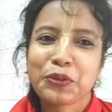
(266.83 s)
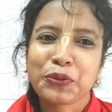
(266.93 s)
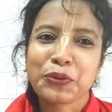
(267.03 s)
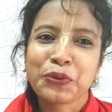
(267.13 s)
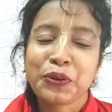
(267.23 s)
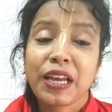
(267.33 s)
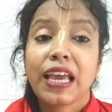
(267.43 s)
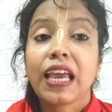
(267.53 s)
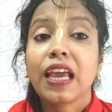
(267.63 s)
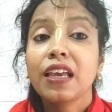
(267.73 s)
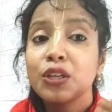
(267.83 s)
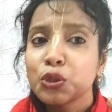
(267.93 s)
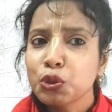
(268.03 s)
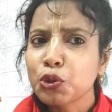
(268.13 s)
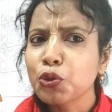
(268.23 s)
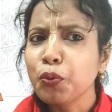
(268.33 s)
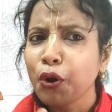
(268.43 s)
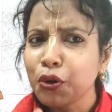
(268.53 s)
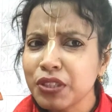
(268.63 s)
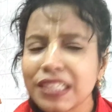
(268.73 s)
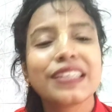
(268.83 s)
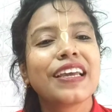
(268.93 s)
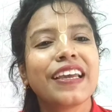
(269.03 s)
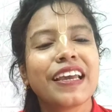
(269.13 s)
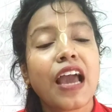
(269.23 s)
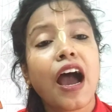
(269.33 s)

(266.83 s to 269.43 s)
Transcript: তো এই শুভ দিনে